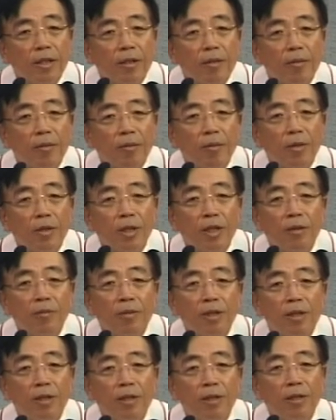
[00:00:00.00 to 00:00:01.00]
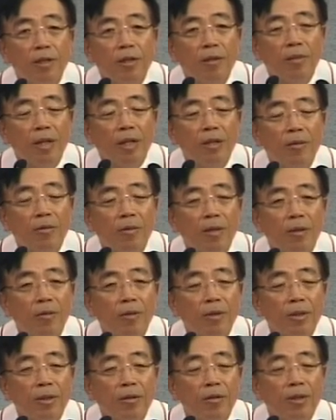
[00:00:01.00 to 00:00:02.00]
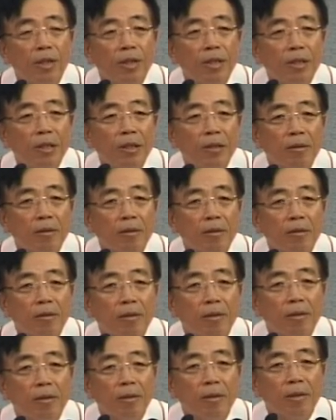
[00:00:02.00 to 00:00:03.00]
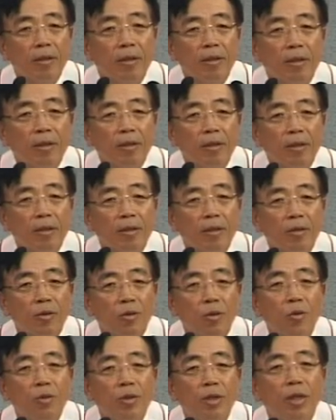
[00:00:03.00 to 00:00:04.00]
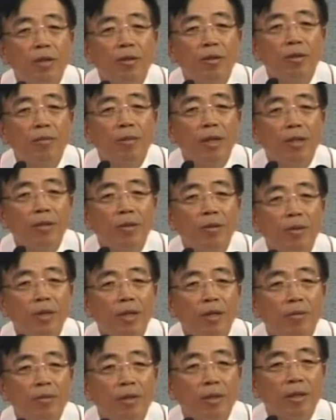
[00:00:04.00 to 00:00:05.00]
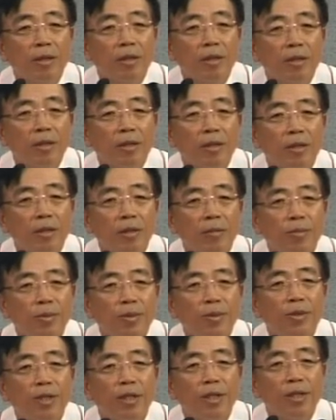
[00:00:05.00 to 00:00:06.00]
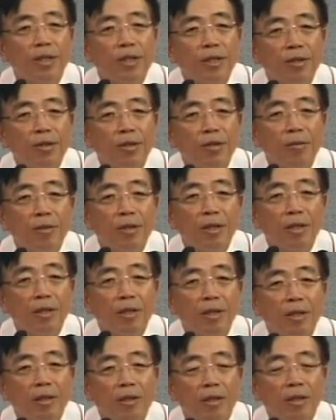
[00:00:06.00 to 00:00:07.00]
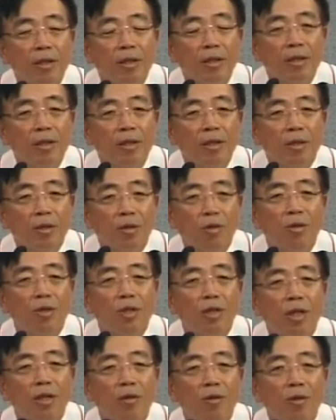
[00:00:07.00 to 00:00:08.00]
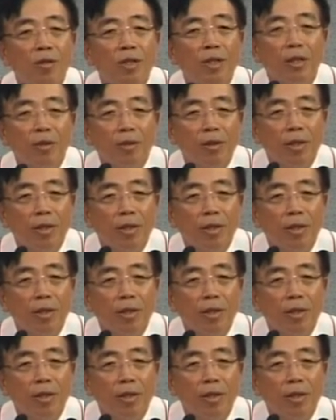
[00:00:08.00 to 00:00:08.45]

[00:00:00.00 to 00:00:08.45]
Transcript: 우리 목사님들 글들이 많이 올라오겠네요 저한테 좋은 책들을 많이 소개합니다 무슨 책을 읽었습니다 6시간 걸쳐야 될